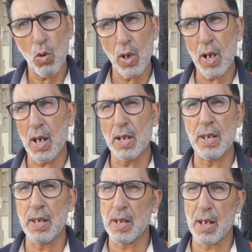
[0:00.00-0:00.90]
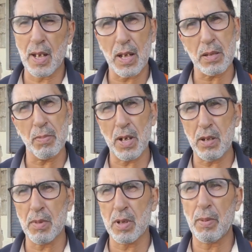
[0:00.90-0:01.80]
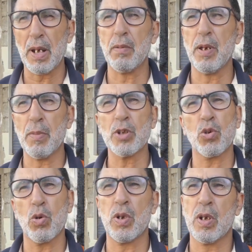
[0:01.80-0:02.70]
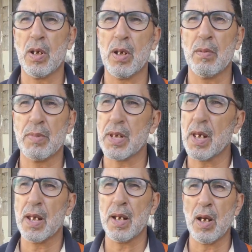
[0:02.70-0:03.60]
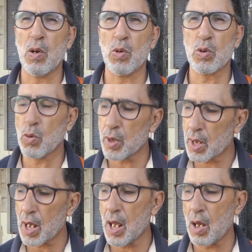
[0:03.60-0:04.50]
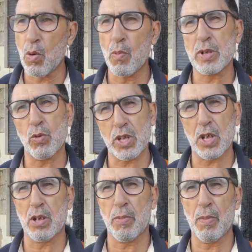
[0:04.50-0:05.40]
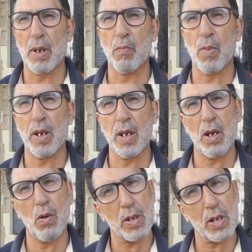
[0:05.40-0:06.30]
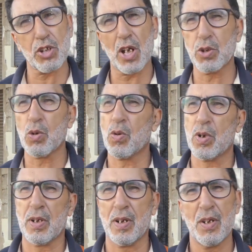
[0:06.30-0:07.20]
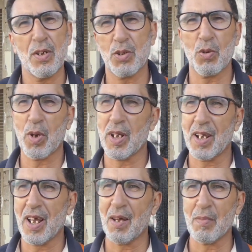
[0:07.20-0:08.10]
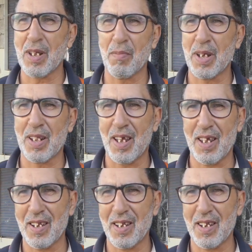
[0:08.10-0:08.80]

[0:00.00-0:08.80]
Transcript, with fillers: وراه العيد هذا خاص بنادم يذبح البهيمه تكون مزيانه وتكون نقاء وما توسخش البهيمه المواليه وهذاك الشيء خصو يكون زوين اه من طبيعه الحال